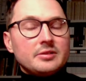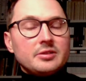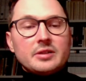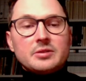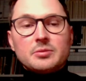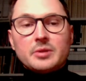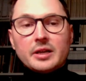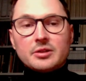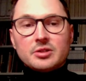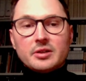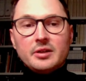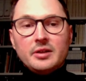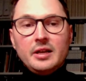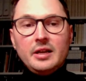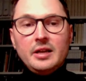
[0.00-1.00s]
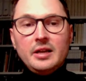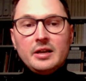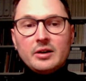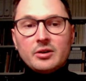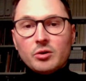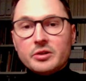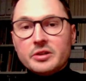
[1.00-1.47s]
czasu także
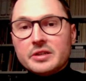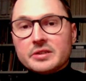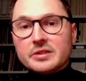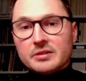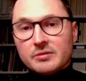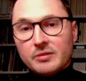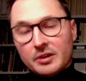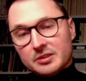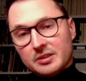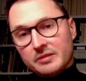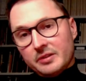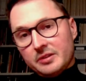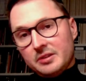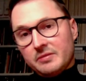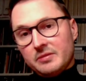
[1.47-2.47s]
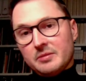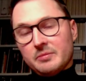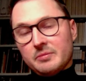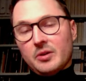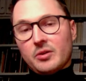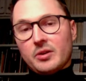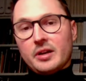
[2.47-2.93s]
rolnicy, zwłaszcza właśnie w
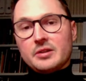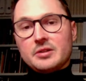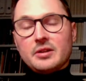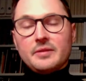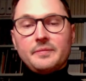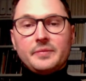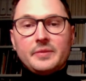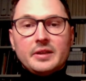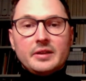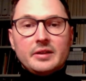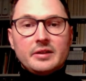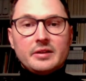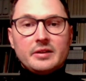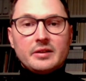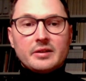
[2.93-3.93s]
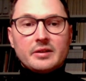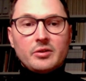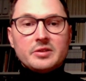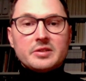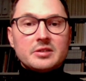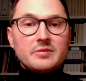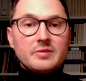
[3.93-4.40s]
tym okresie
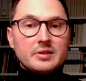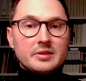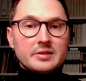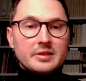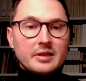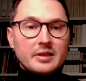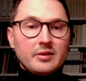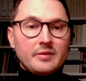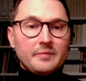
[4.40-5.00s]
końca XIX